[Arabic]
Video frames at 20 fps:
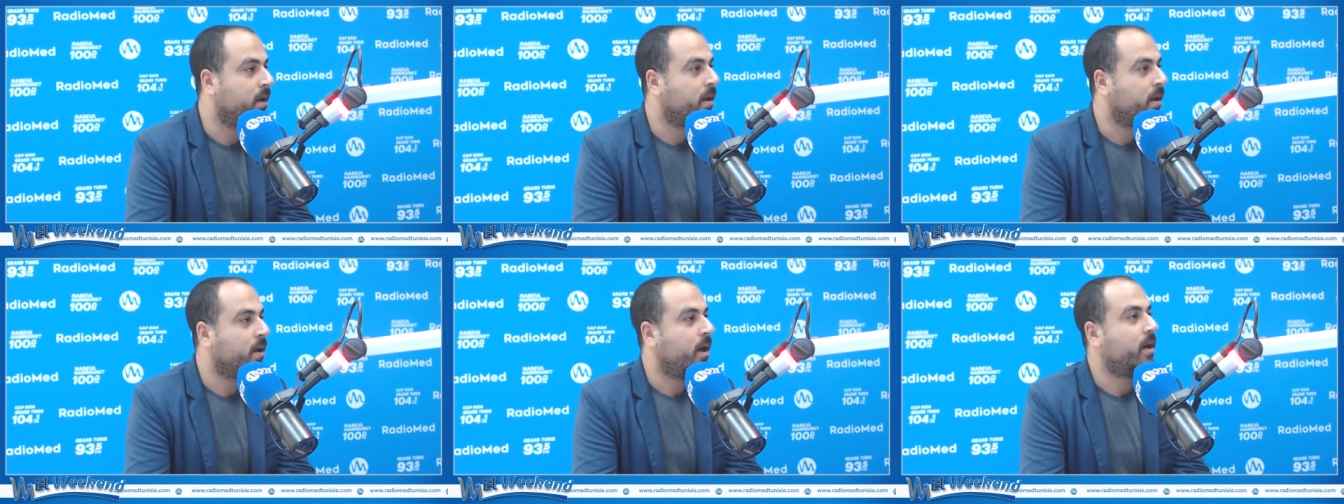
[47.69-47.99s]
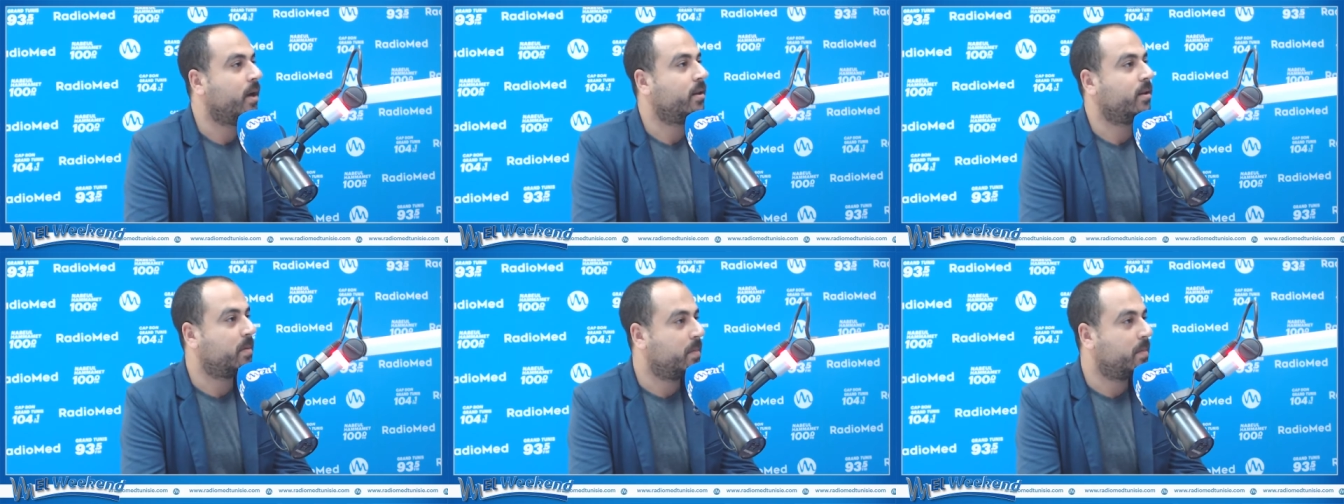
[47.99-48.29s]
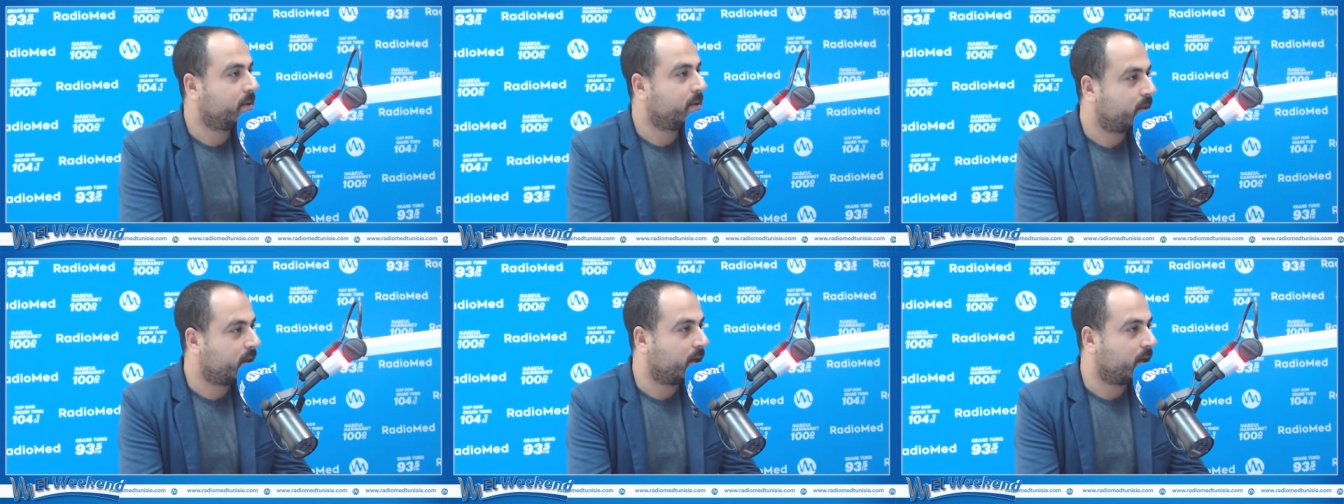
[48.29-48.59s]
حتى
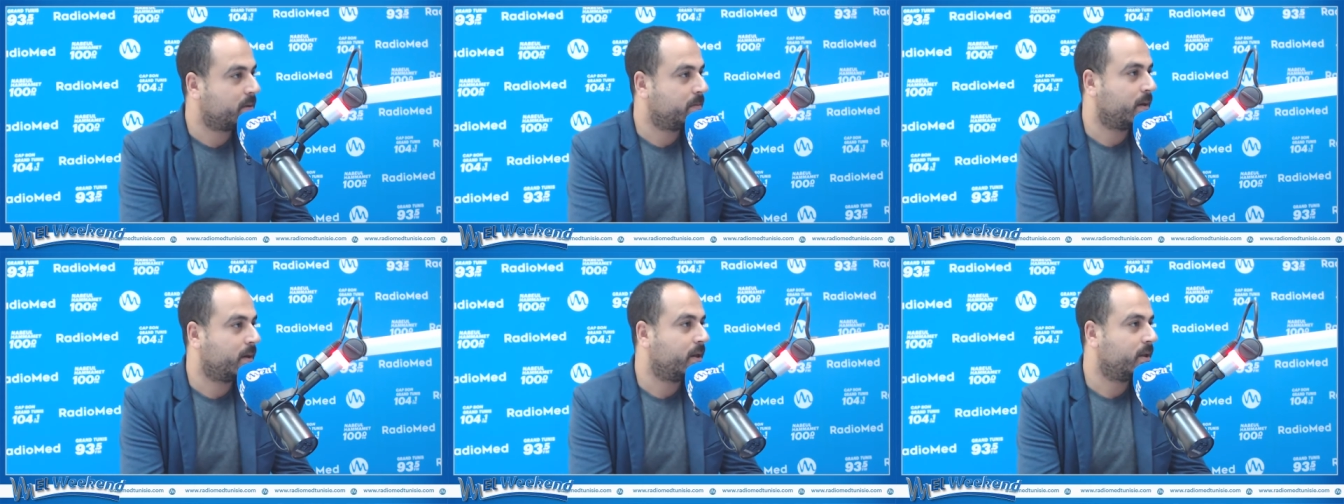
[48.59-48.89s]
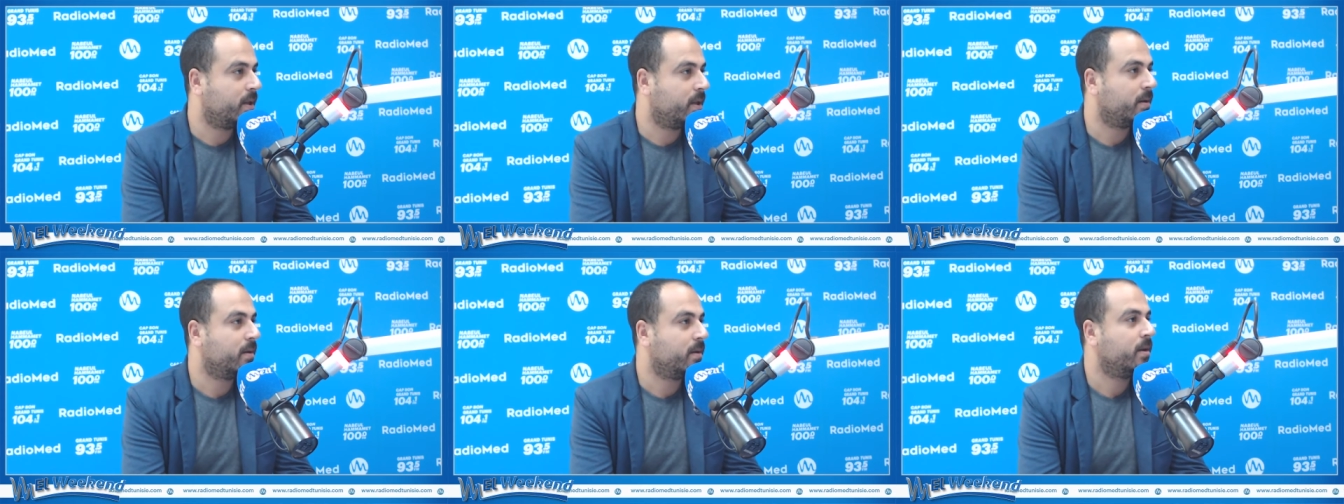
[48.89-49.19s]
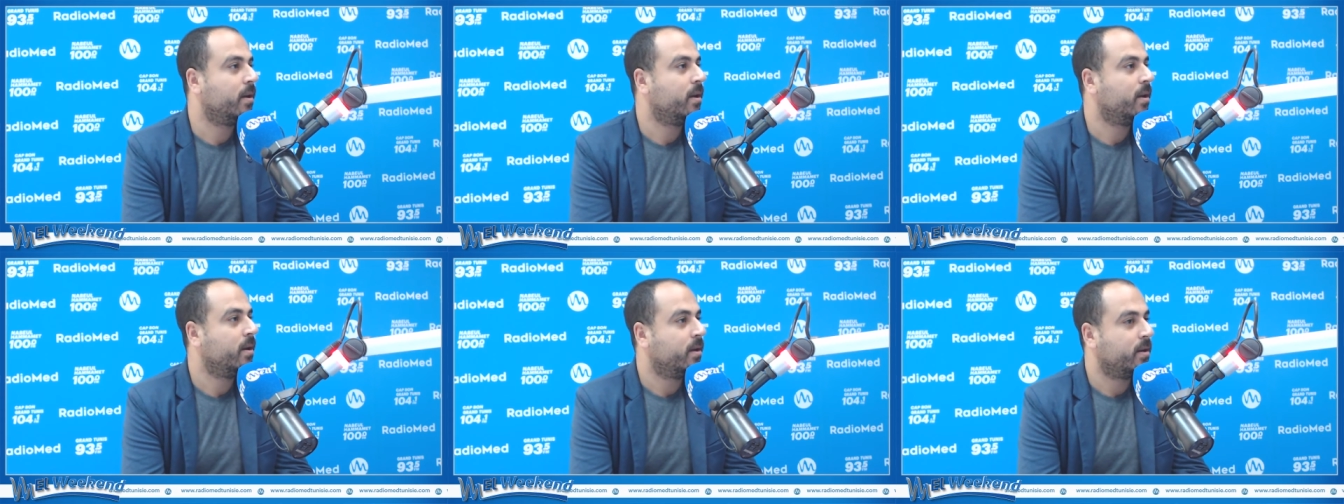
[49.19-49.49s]
15 معناتها
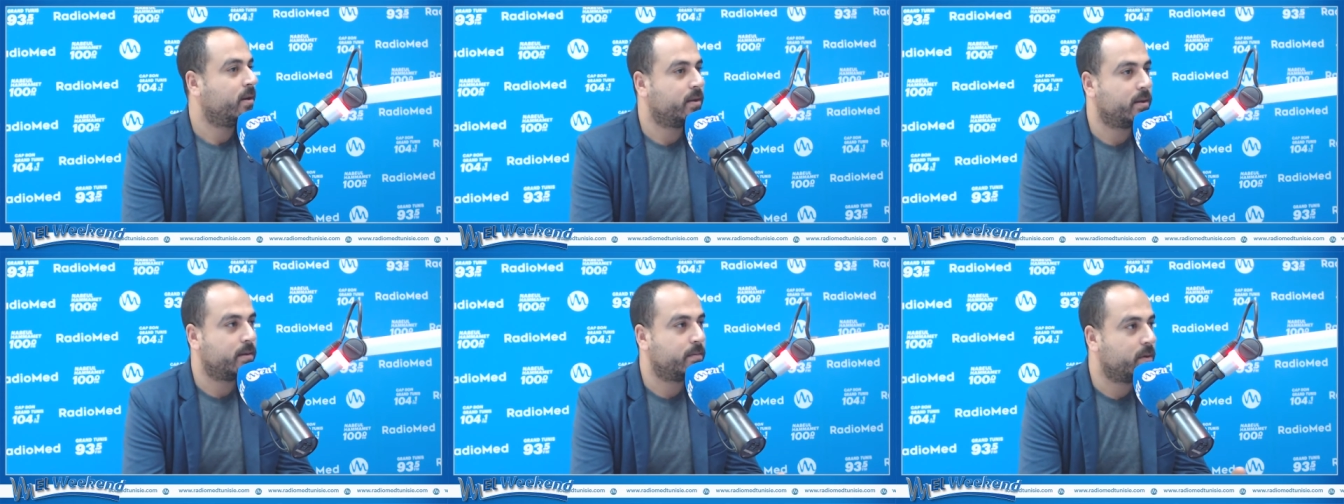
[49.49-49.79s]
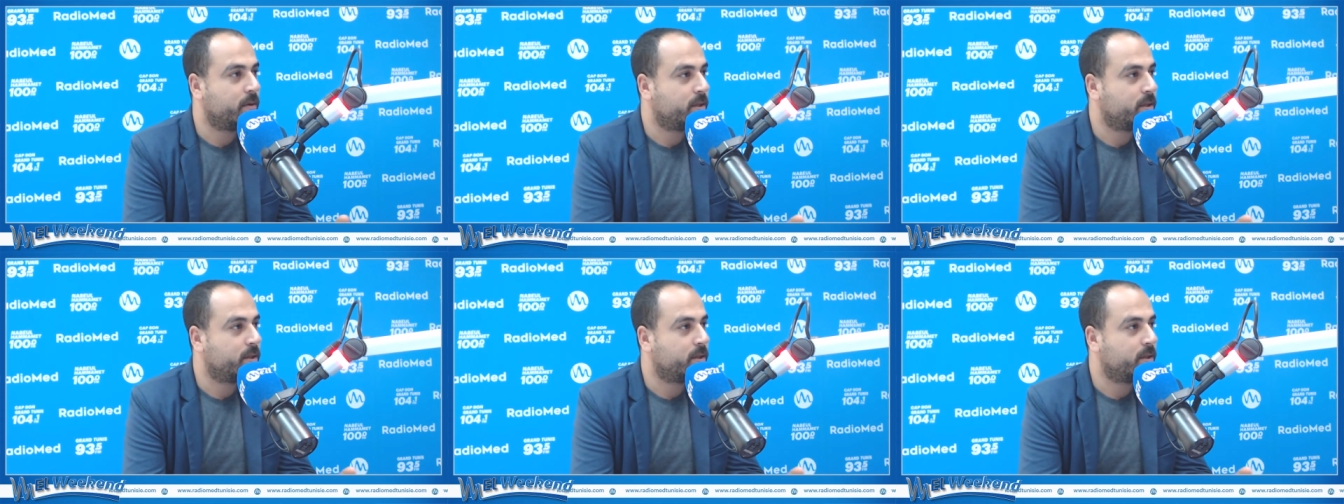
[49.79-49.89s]
وياخذوا